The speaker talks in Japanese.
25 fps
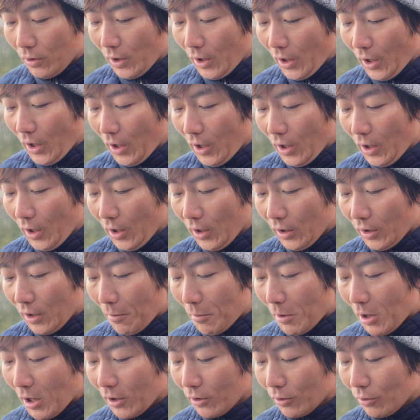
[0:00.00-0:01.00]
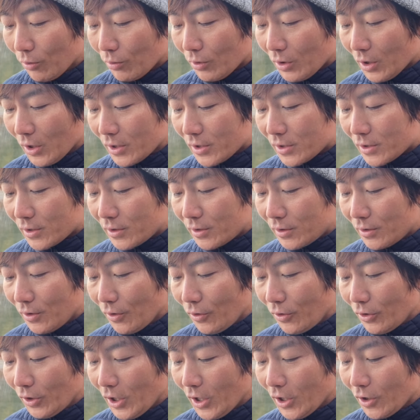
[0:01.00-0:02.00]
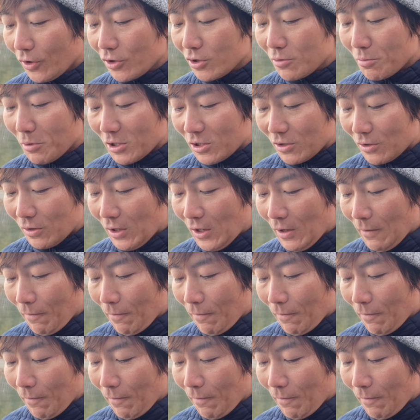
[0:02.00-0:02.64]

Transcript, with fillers: えー、弾がどっかすっ飛んでいくます